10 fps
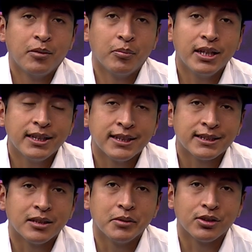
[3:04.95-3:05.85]

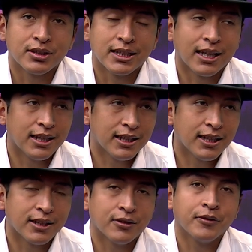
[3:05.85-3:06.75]
brinden servicios de
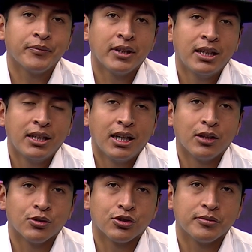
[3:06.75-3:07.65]
calidad
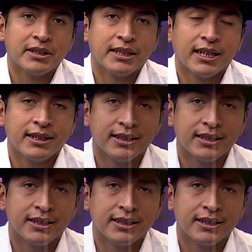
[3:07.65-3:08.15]
a nuestros visitantes